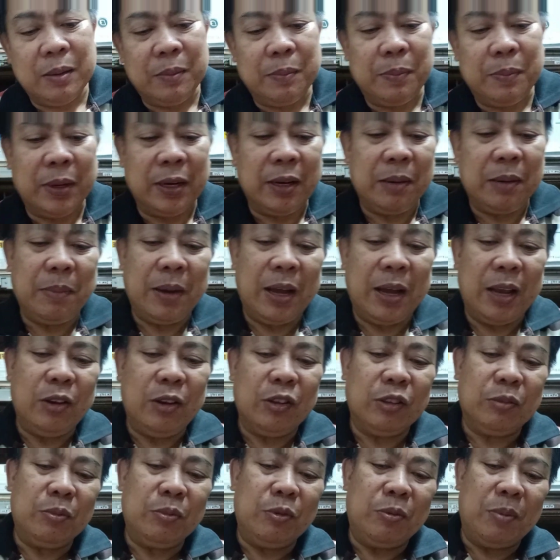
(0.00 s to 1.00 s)
pag
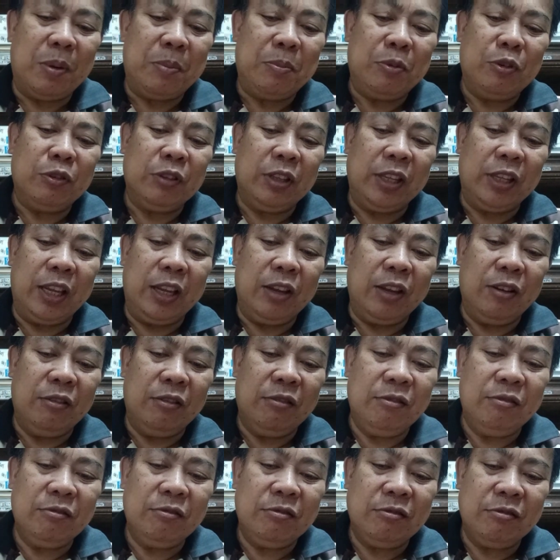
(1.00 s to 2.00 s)
nabalot mo mabuti, yung
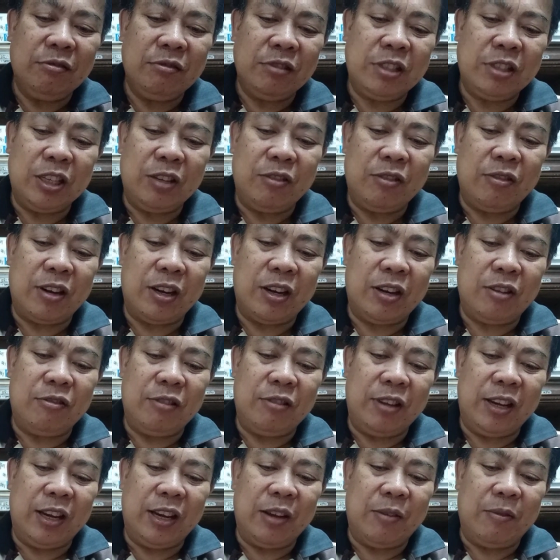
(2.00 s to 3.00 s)

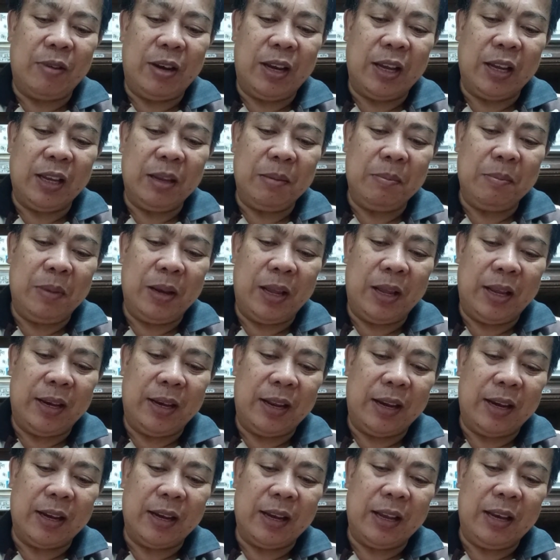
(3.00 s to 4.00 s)
siguraduhin na walang hibla
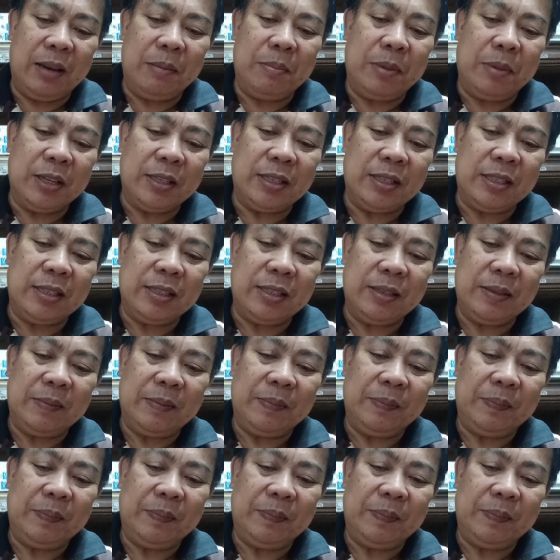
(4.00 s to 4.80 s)
na nakalabas.